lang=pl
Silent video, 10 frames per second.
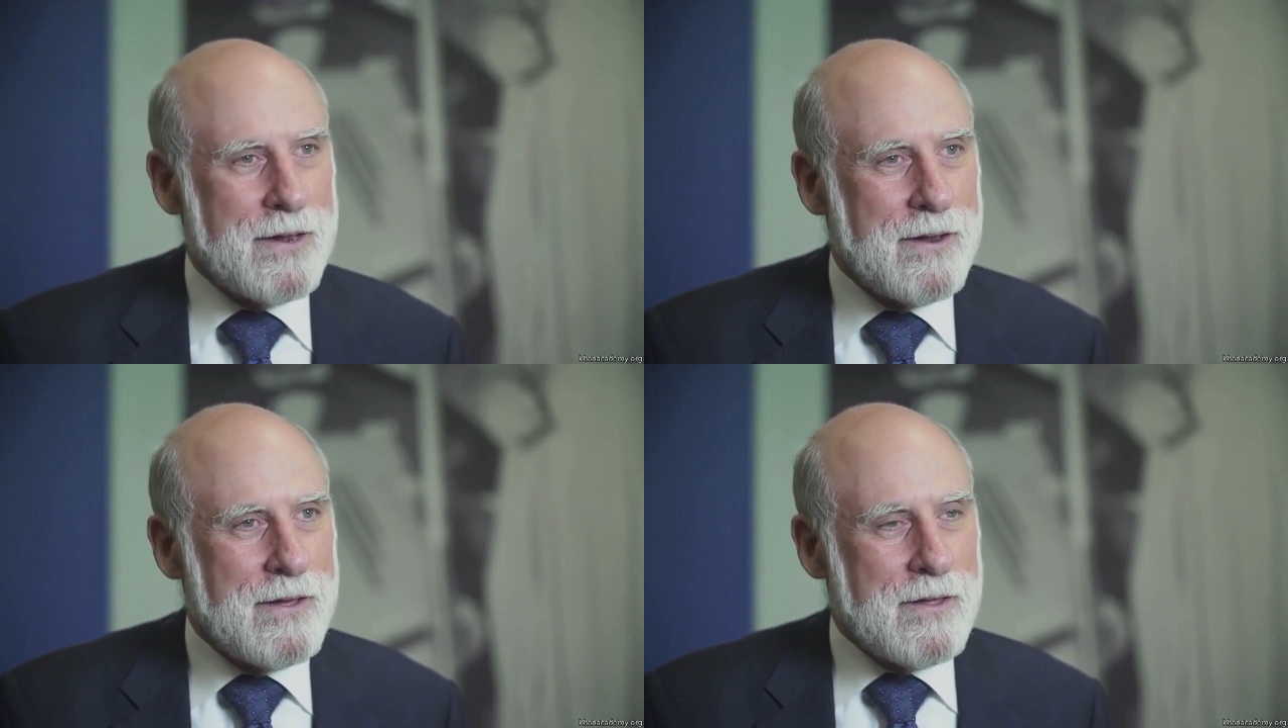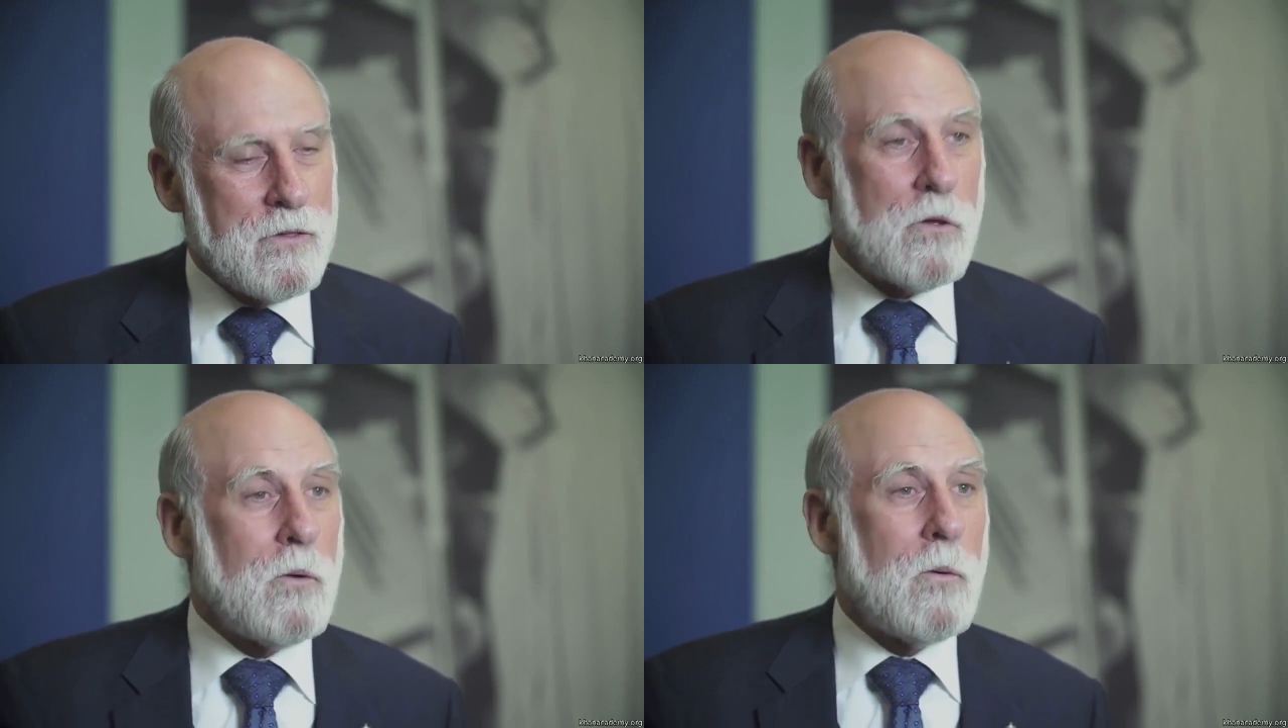więc
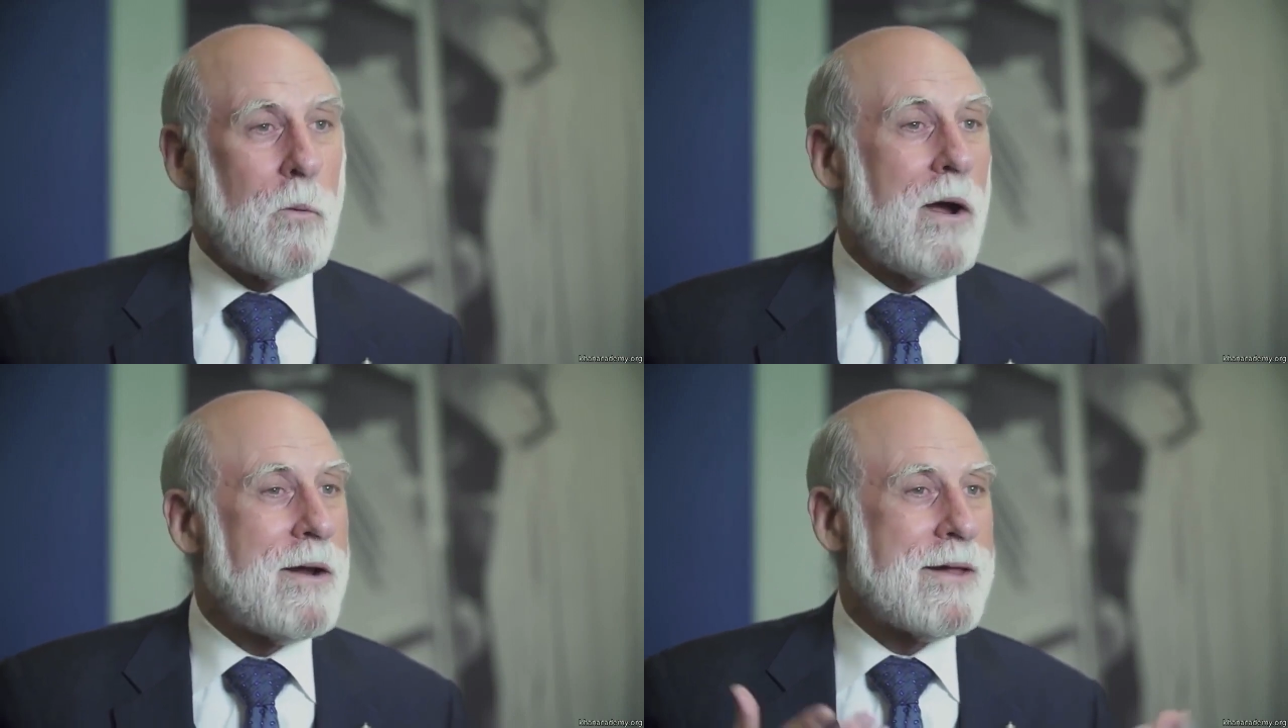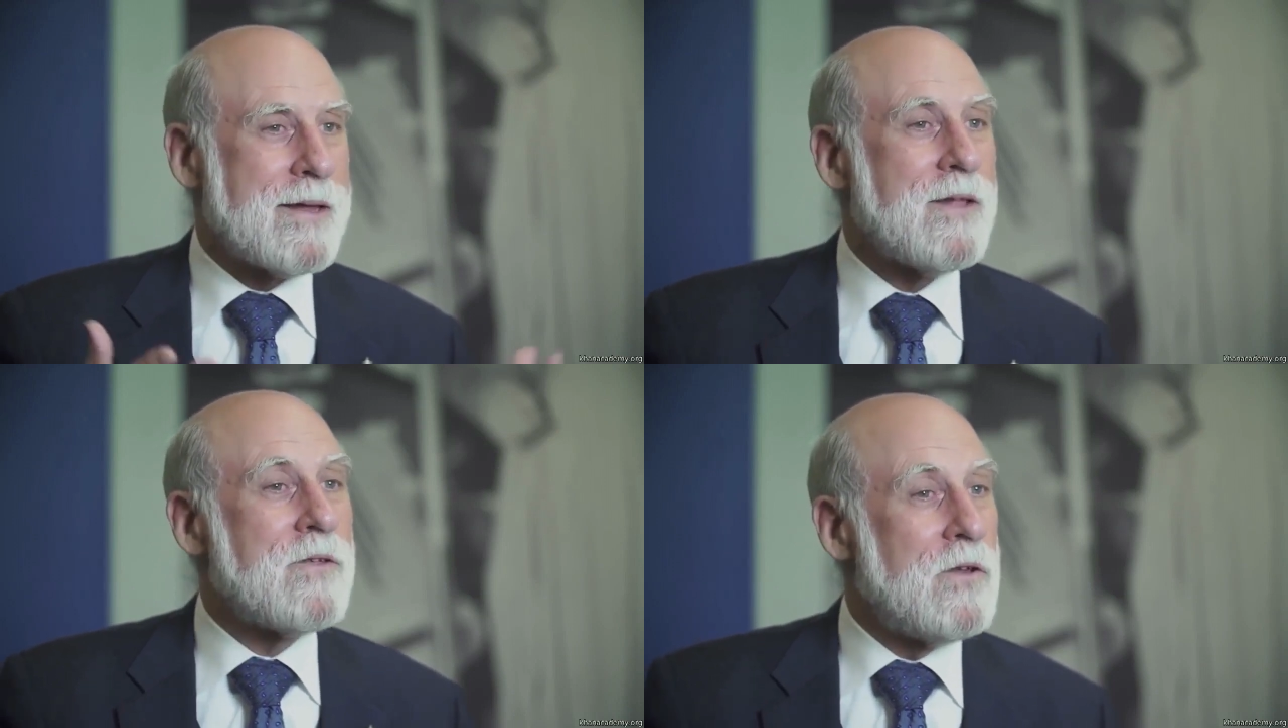lepiej jest
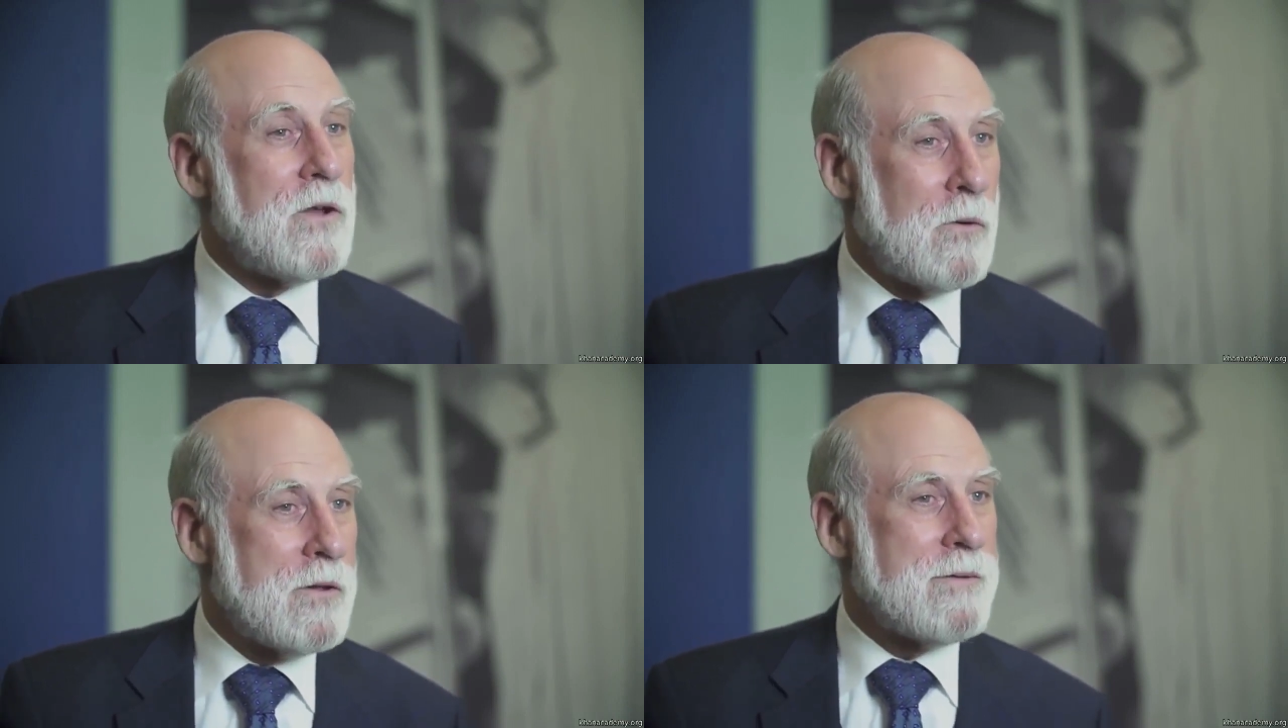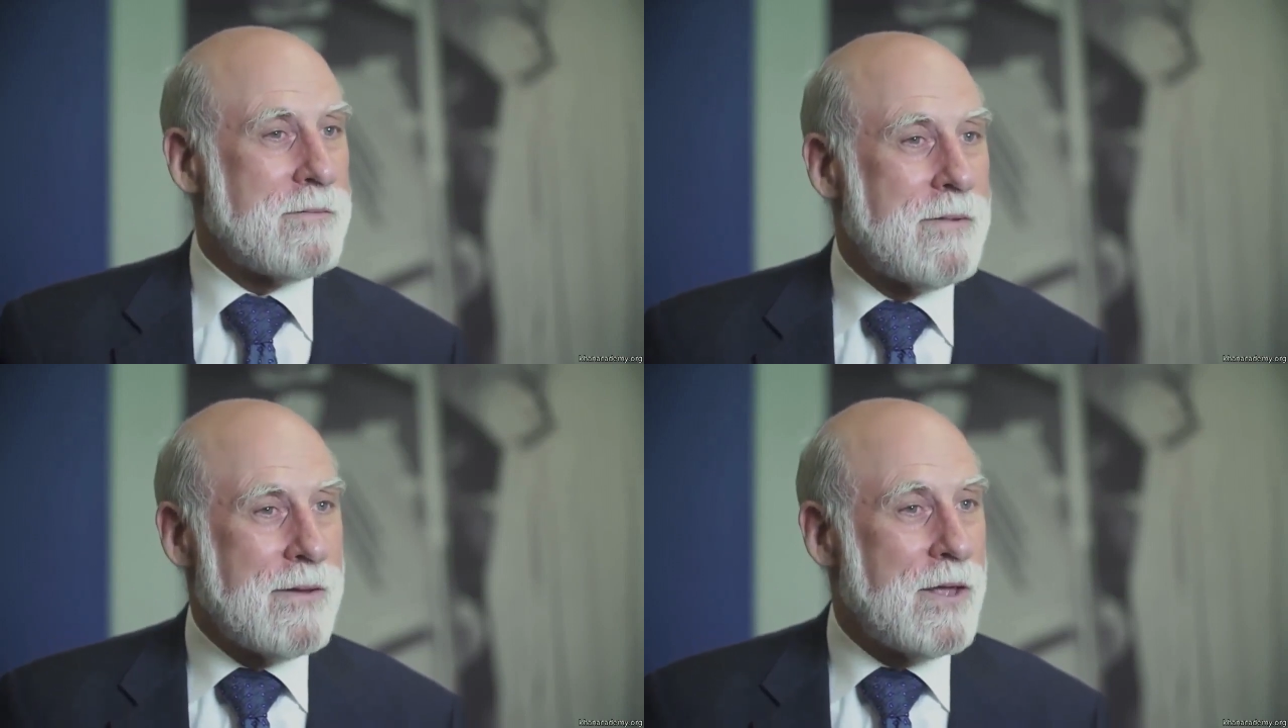go poznać
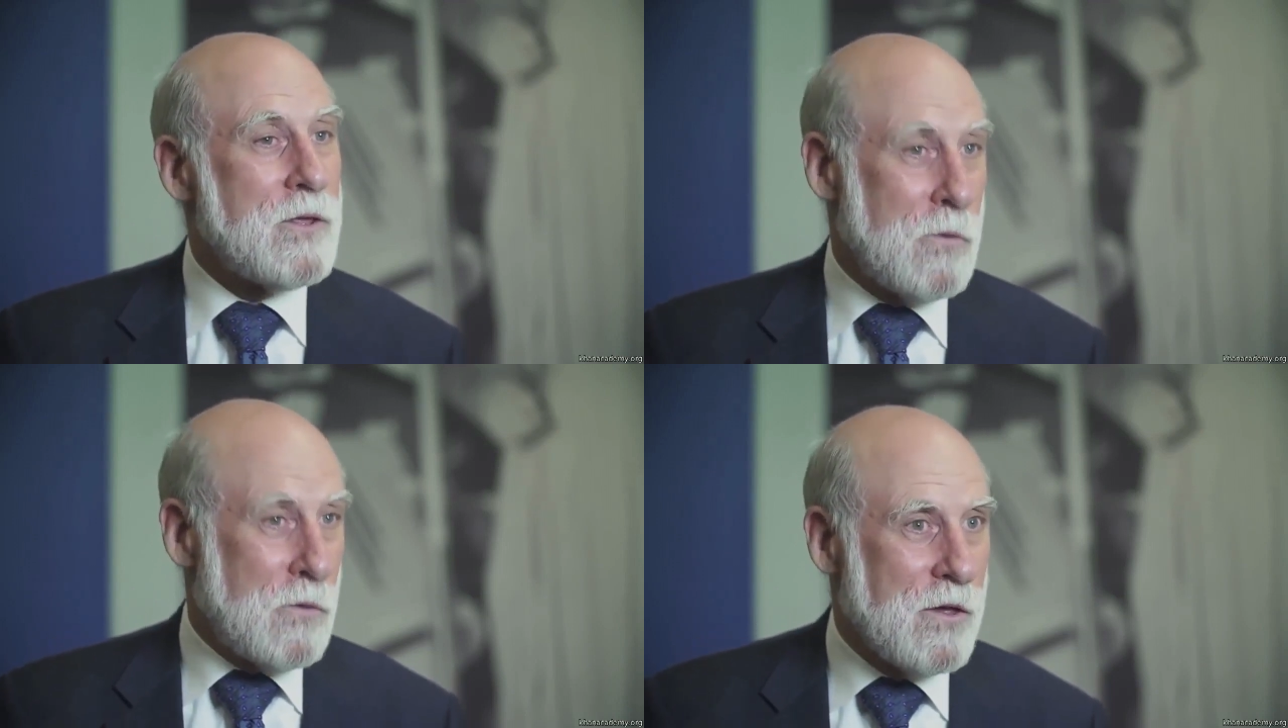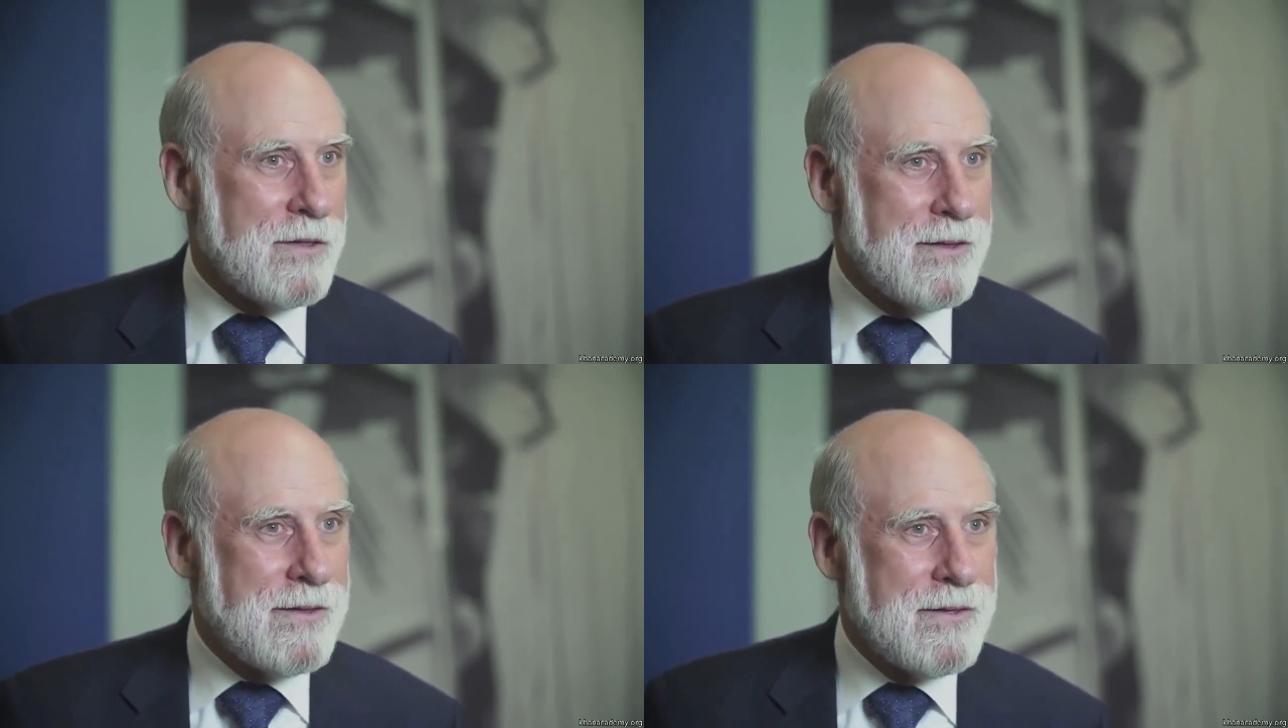i
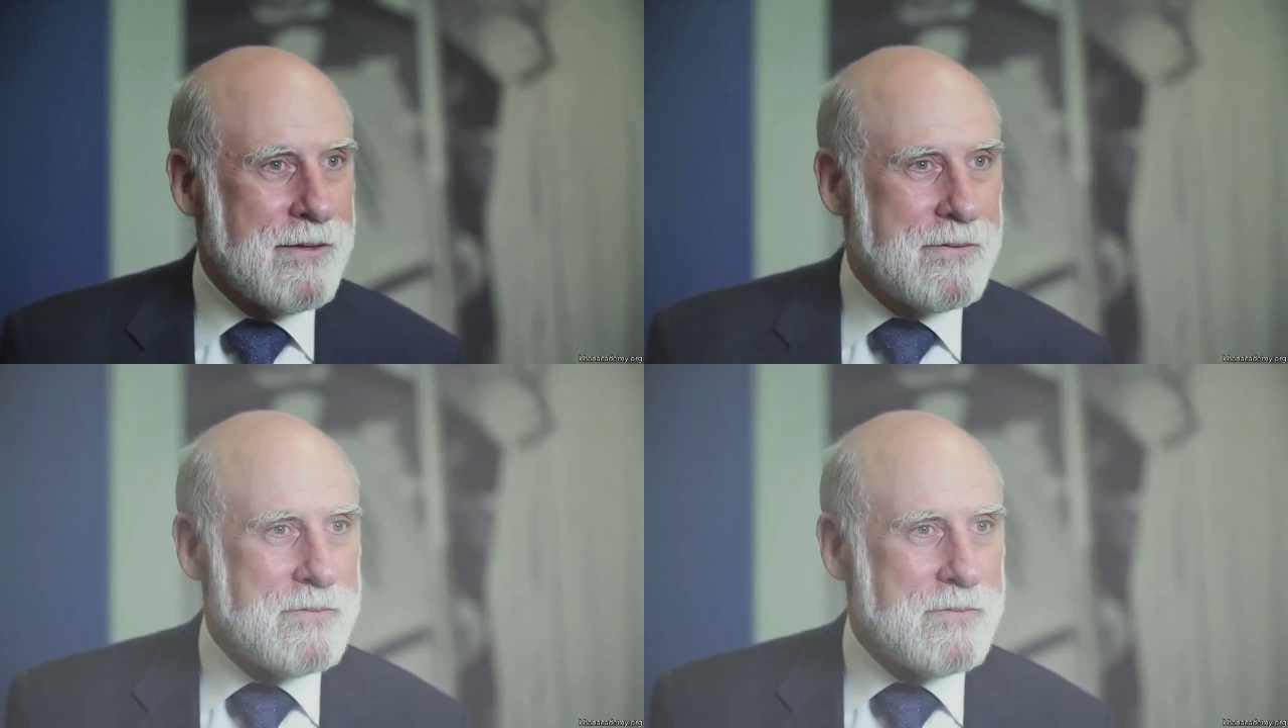używać.